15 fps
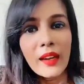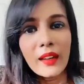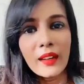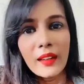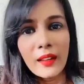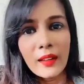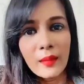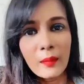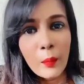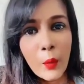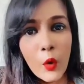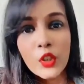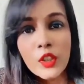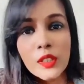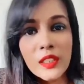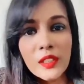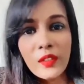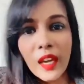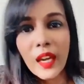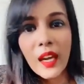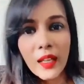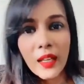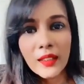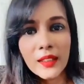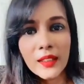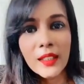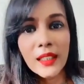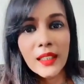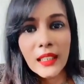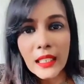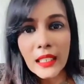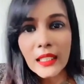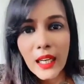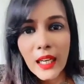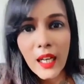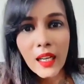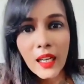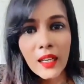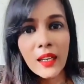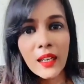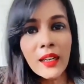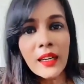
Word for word: அண்ட் போர்ஷன்ஸ் uh, வைக்காததுக்கு எதுக்காக